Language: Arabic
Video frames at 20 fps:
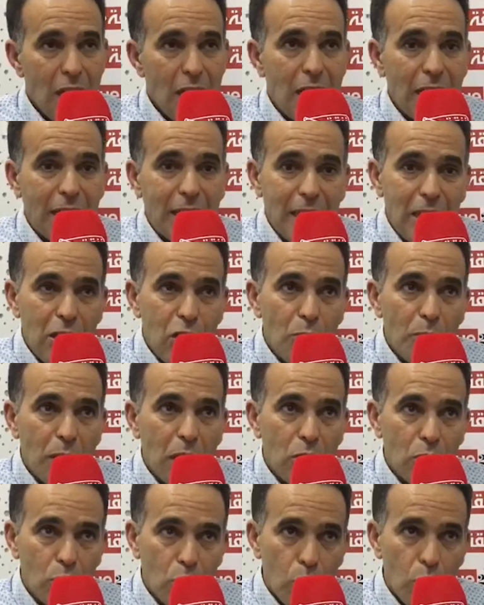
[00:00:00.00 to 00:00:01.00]
لكن اليوم
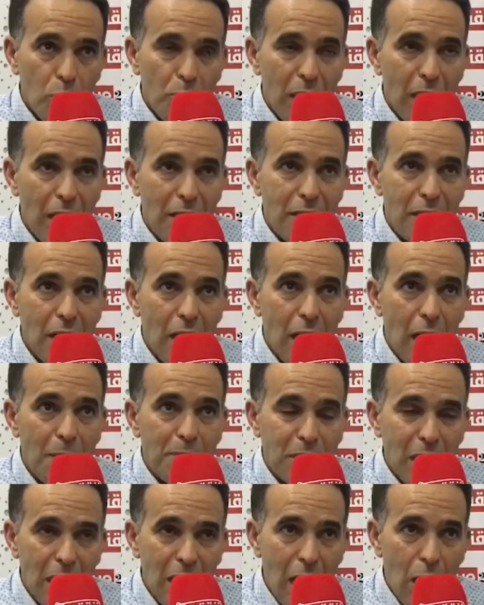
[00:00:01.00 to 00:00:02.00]
كنقول بان
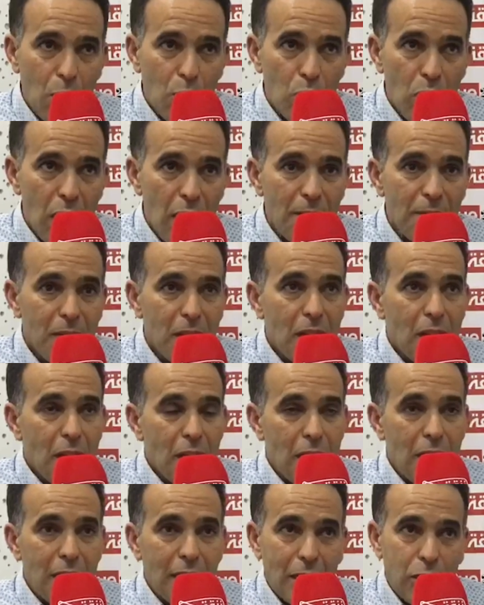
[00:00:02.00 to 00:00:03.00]
امثال هؤلاء
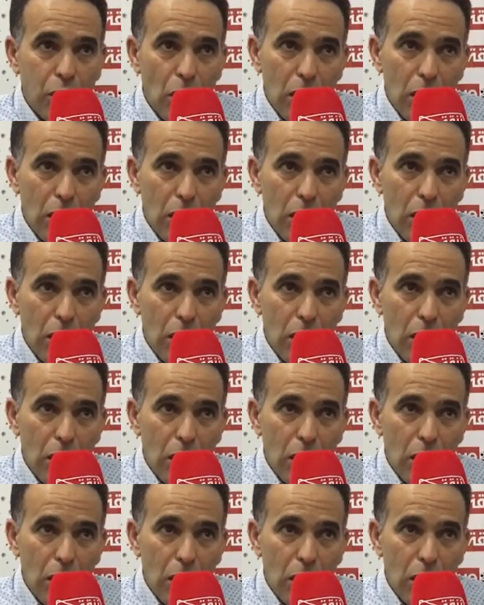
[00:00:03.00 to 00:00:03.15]
اللي